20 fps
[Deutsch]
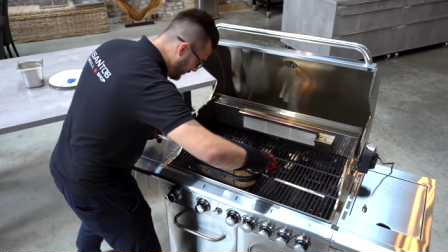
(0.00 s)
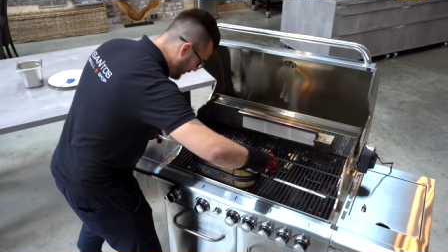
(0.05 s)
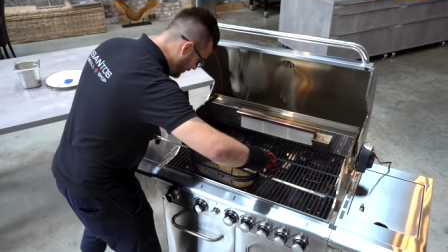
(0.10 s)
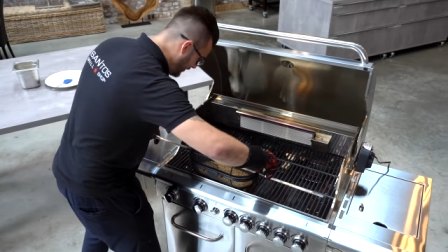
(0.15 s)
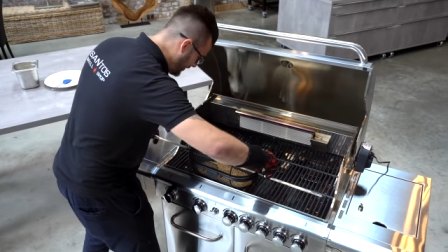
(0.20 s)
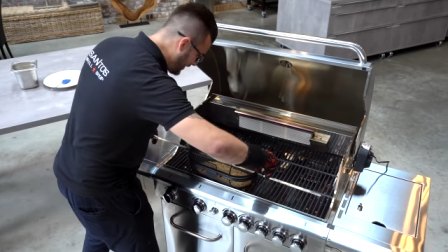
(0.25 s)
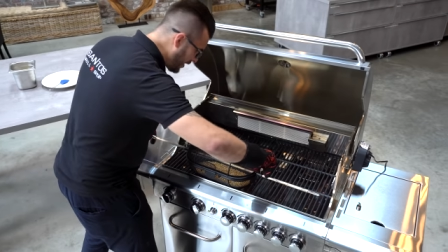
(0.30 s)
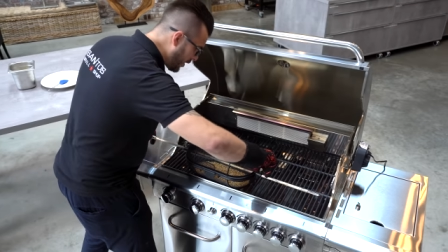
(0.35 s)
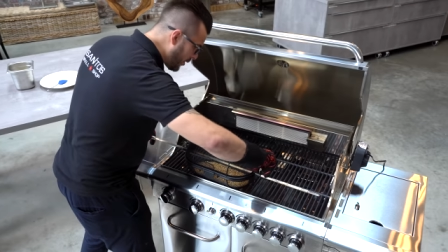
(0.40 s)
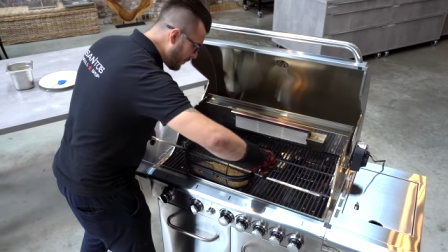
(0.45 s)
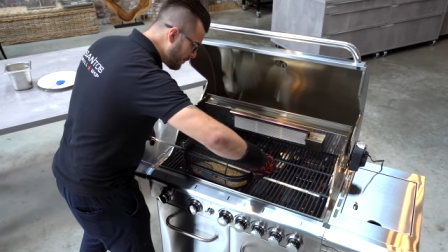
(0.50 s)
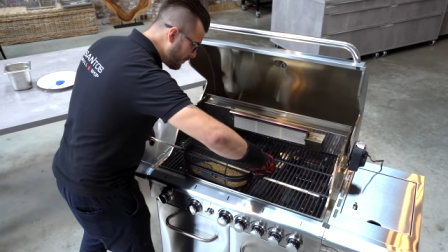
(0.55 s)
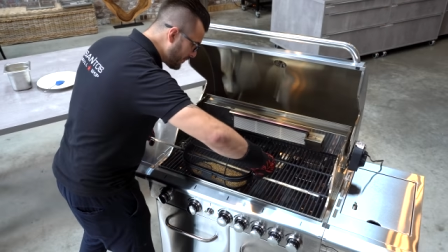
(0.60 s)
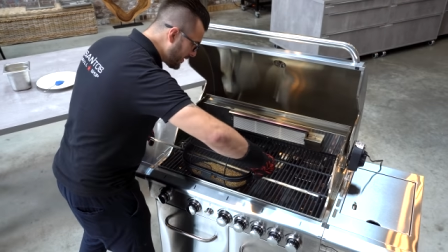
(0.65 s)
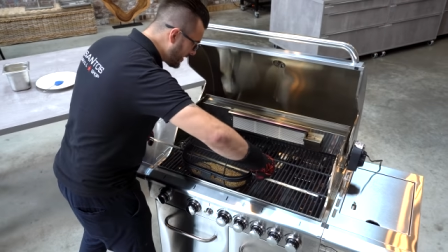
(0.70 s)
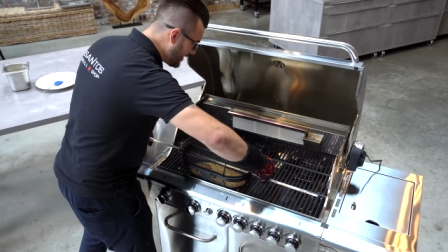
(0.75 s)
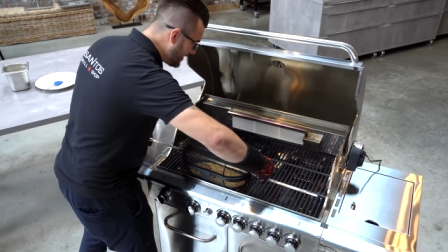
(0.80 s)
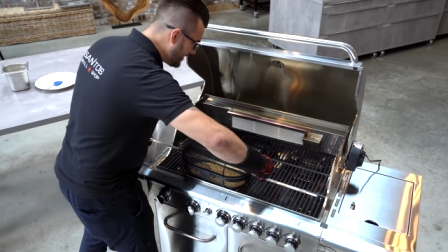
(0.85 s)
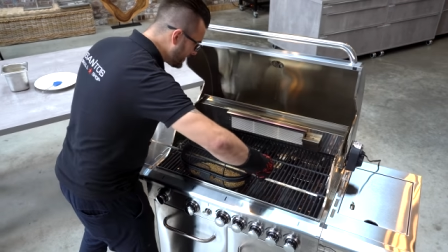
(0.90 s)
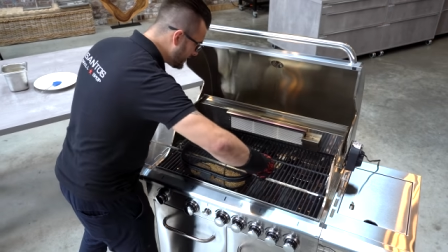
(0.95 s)
und glaubt
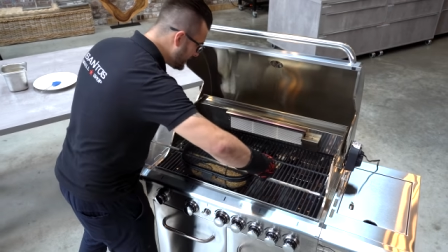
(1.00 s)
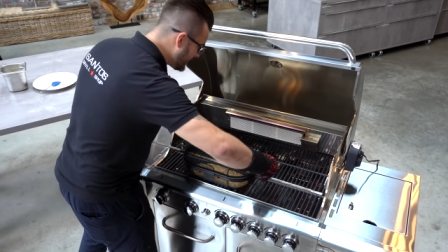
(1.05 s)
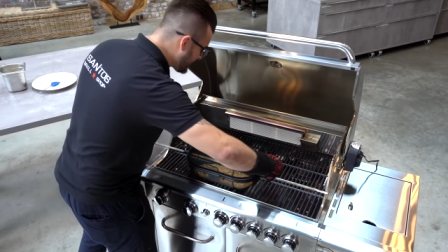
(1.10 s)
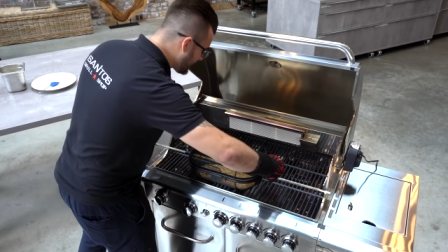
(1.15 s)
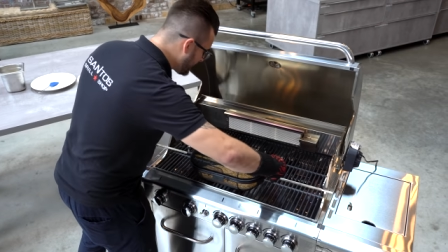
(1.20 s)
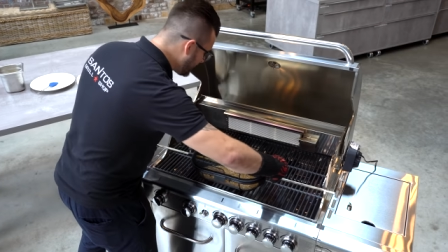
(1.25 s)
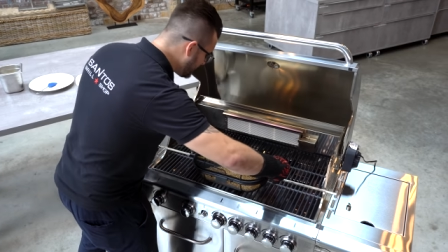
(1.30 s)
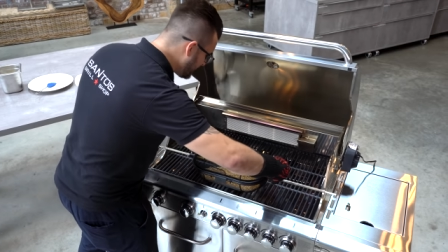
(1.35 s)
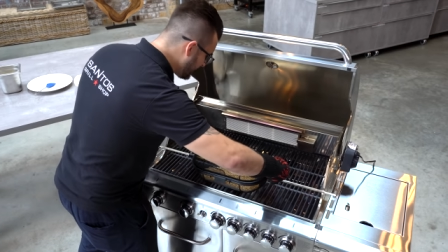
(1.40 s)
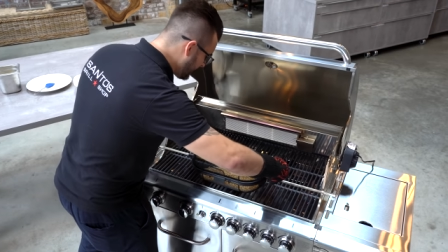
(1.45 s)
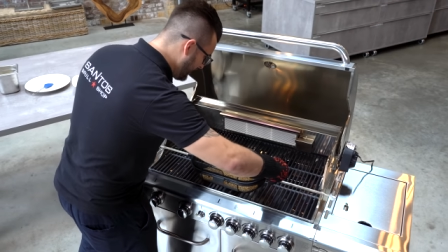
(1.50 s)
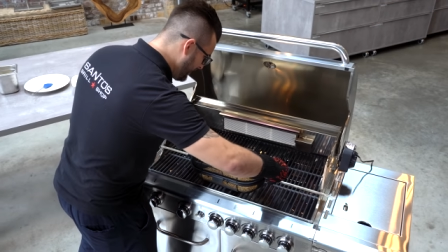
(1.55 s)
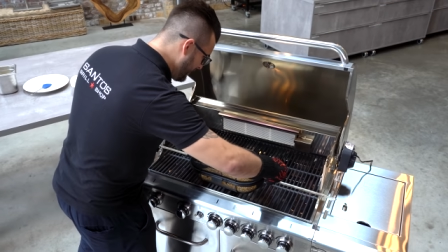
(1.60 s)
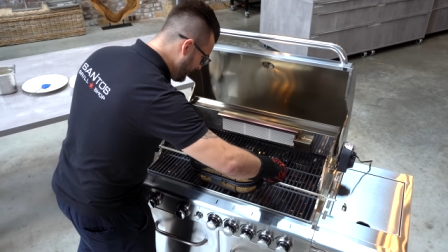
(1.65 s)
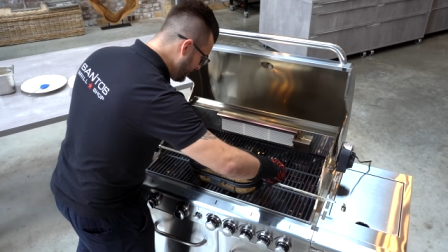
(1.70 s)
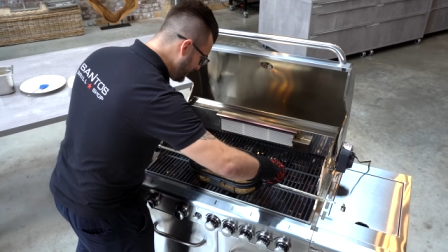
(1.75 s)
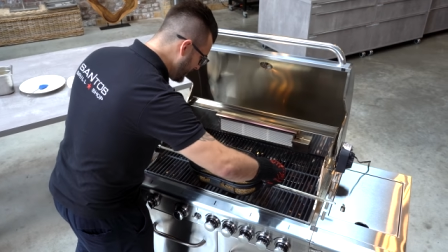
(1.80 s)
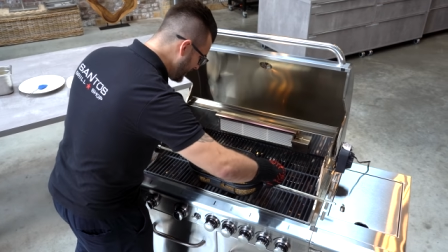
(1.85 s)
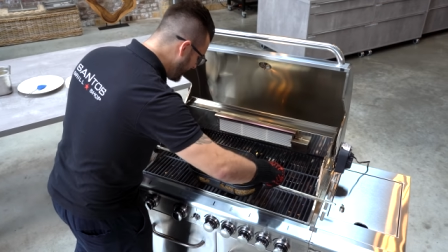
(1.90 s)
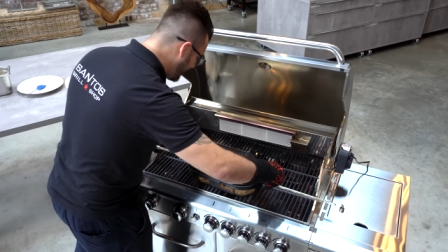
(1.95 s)
mir, die Kinder,
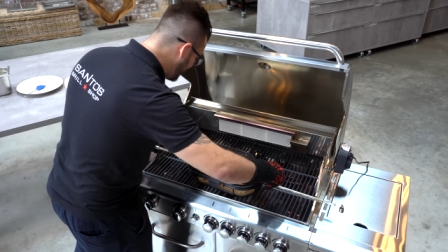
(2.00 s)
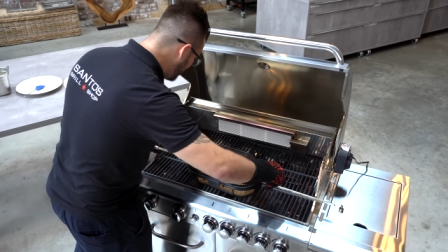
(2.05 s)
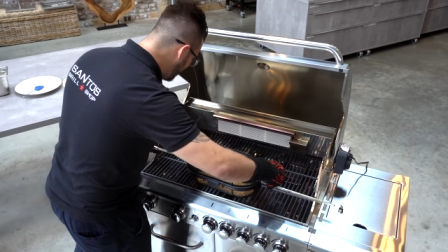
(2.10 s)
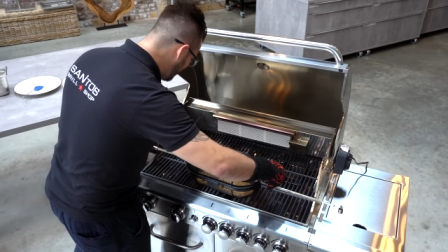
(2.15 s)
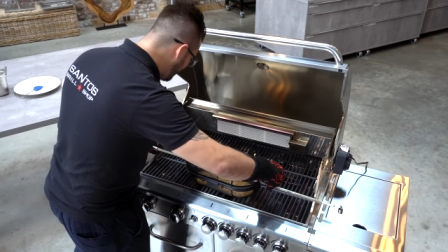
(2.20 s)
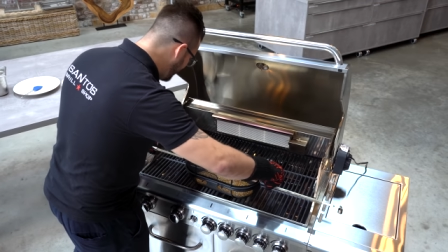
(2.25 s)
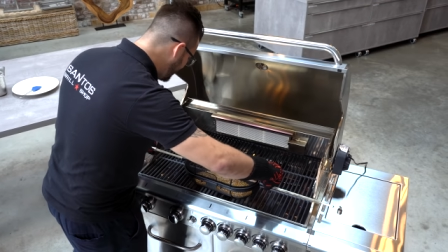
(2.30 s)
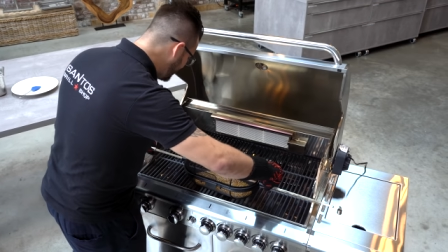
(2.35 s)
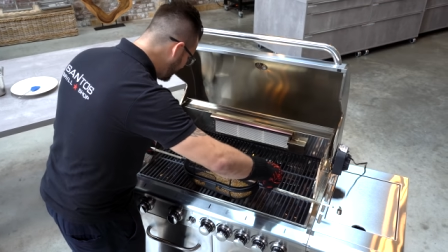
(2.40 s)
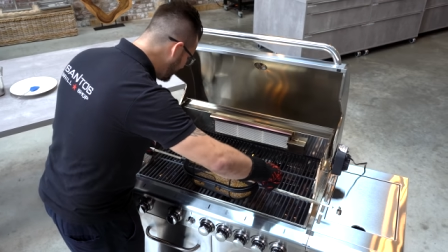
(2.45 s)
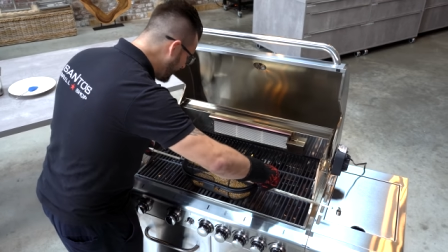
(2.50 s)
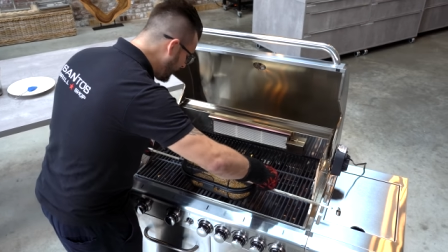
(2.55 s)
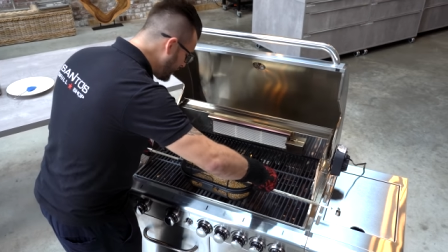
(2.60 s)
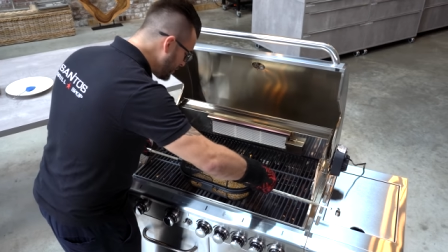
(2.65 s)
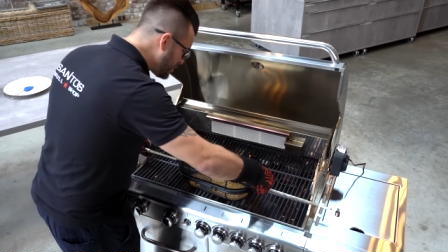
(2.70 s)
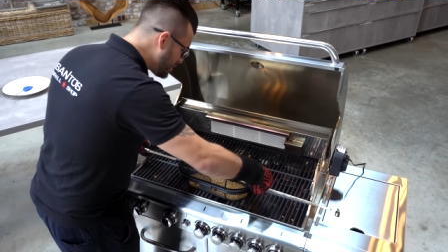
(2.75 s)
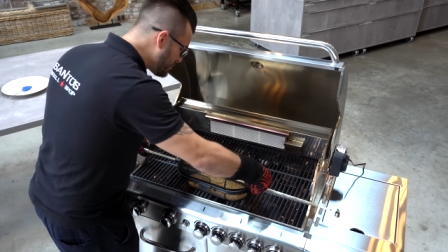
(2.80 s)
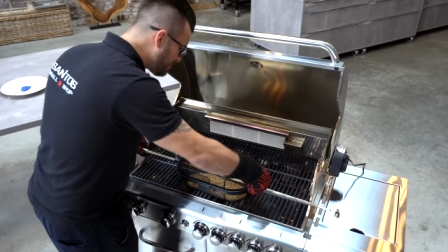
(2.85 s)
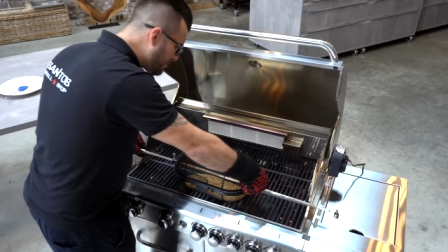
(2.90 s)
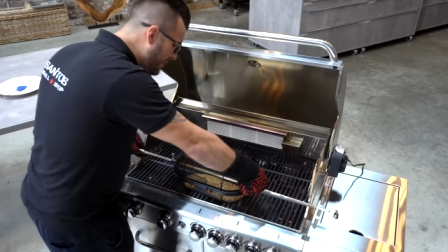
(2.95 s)
die Kinder werden
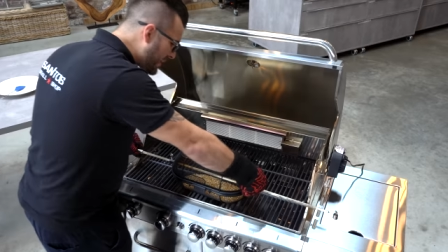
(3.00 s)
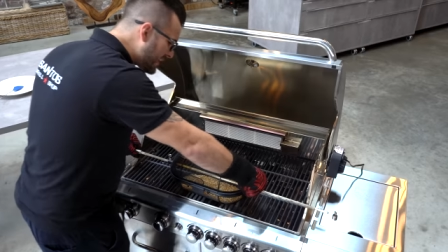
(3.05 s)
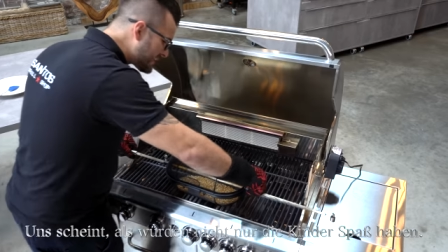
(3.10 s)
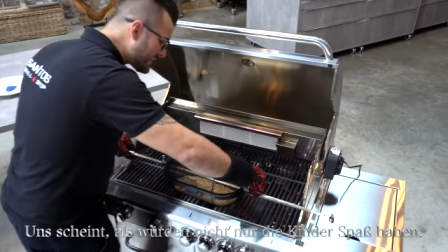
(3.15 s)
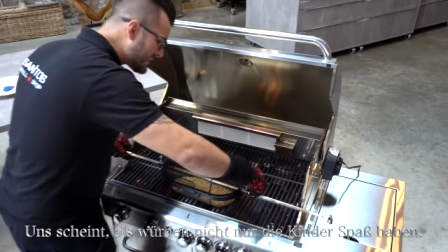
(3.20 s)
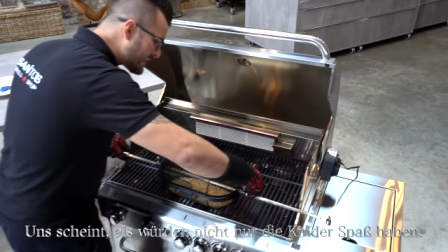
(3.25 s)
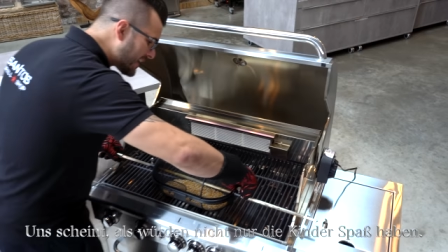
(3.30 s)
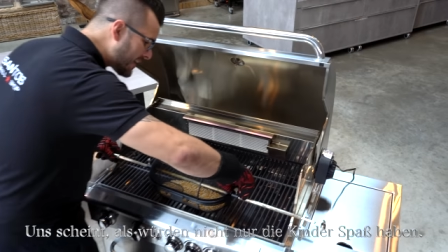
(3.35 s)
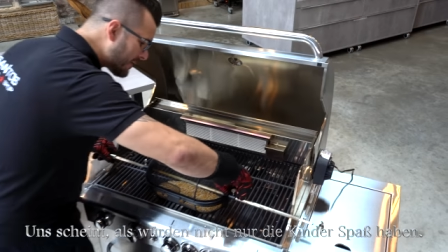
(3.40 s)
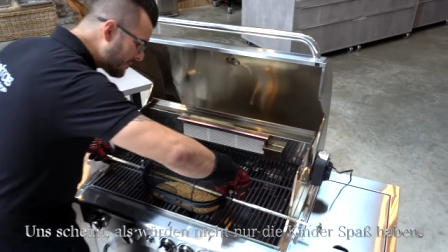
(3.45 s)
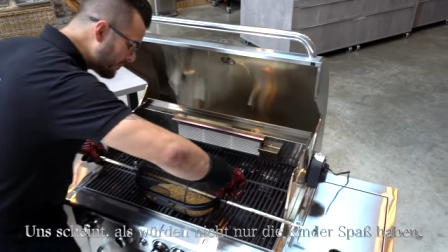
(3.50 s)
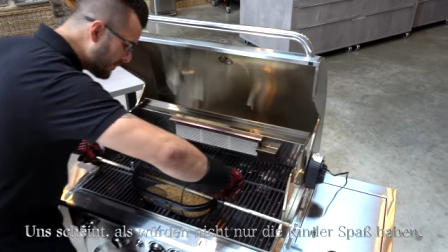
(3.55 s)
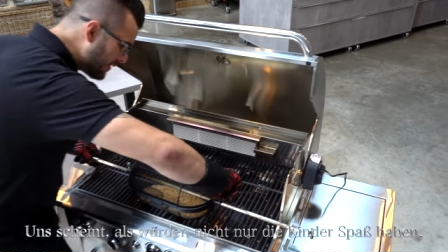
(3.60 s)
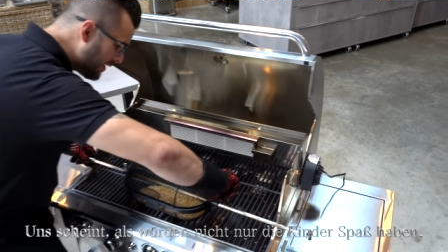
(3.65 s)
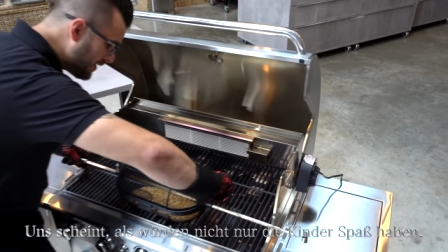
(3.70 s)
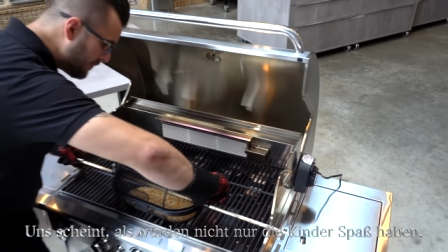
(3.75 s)
einen Spaß haben